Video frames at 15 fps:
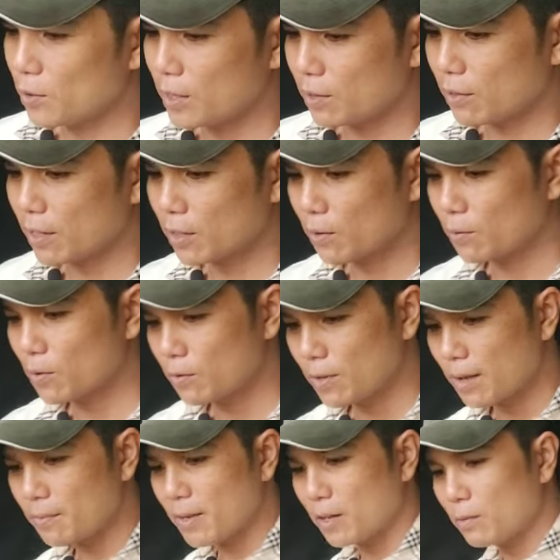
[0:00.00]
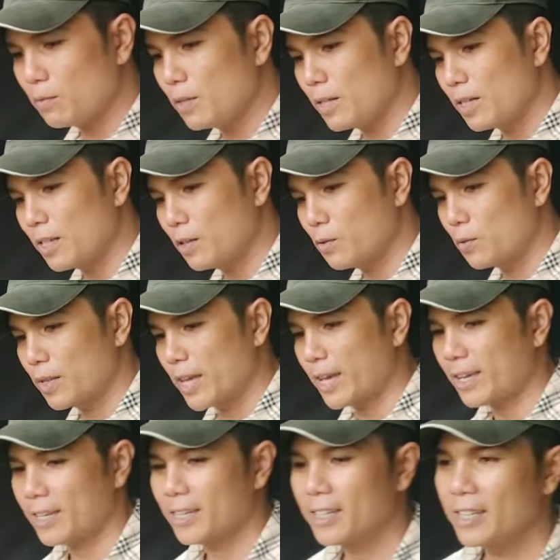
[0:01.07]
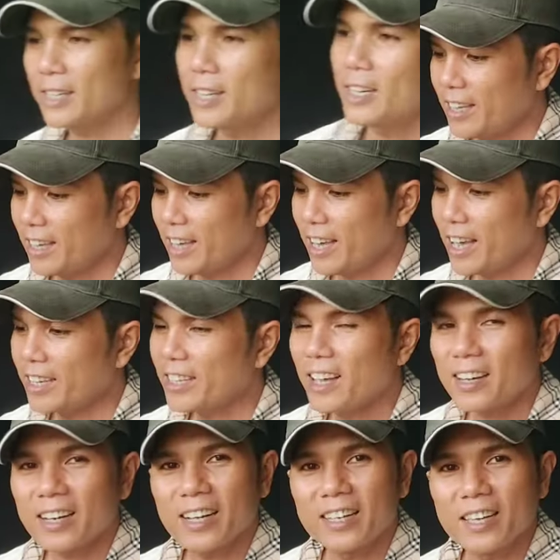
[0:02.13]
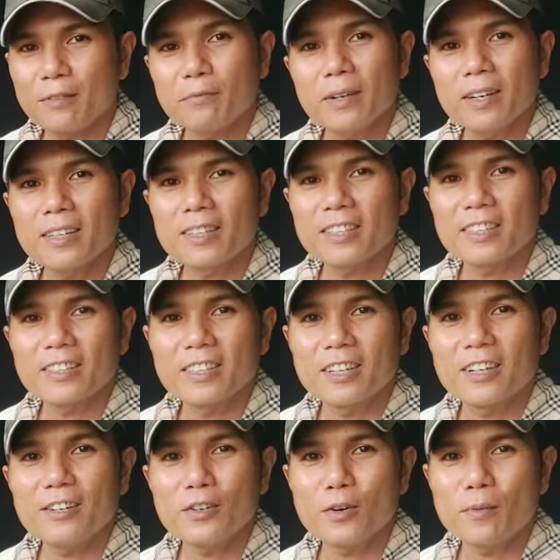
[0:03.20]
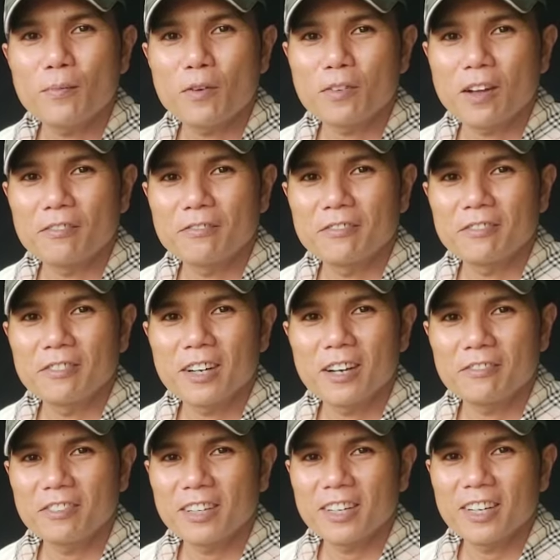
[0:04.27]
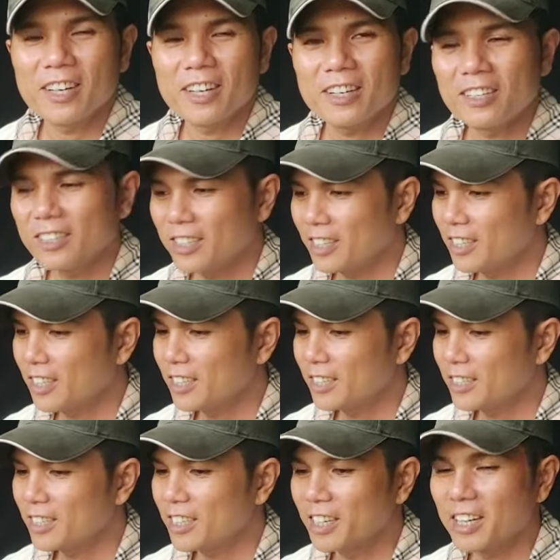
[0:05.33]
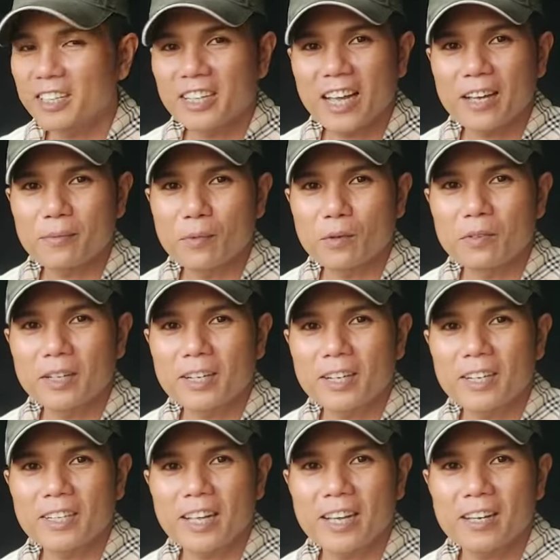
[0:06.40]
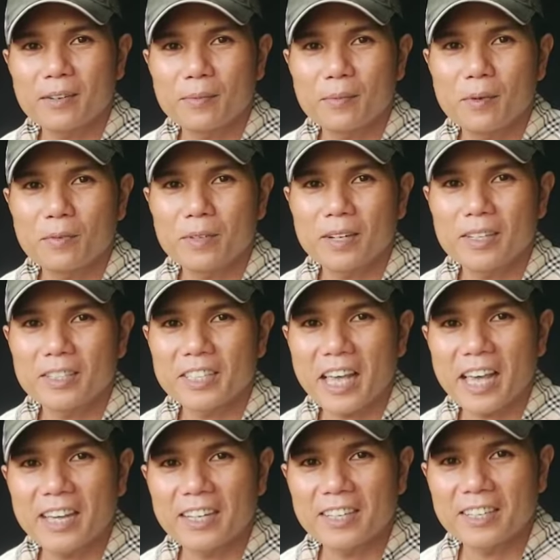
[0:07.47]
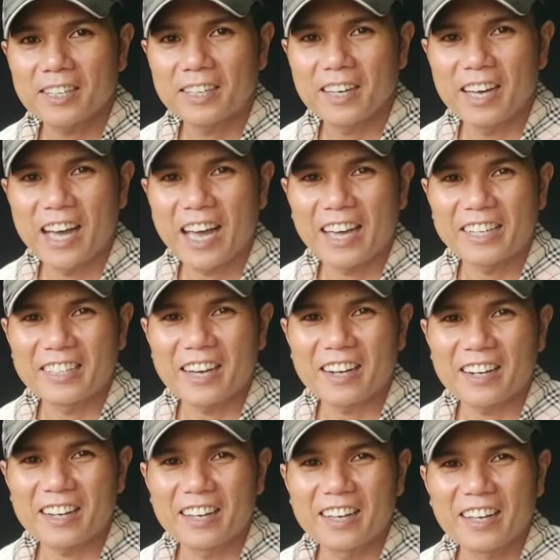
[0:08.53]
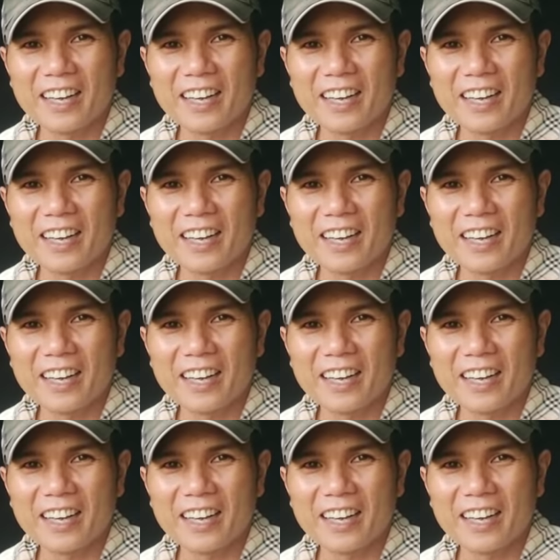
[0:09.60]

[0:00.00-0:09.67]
số liệu thanh tùng cung cấp là đúng y luôn nha hai chân này giống ờ, cái tư thế của một động ờ, viên uh, điền kinh nha môn điền kinh nha môn uh, chạy hai chân này